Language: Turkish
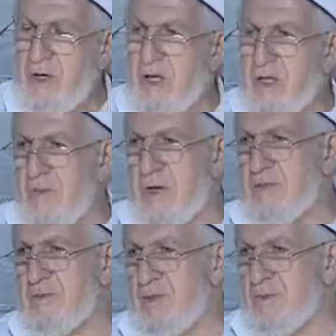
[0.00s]

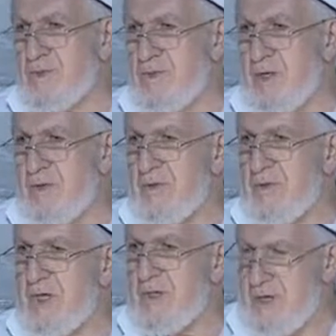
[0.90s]
Anlamadım demiş ya.
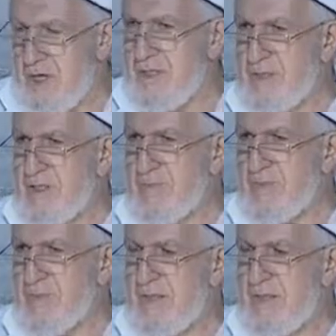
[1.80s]
Ya e anlatayım.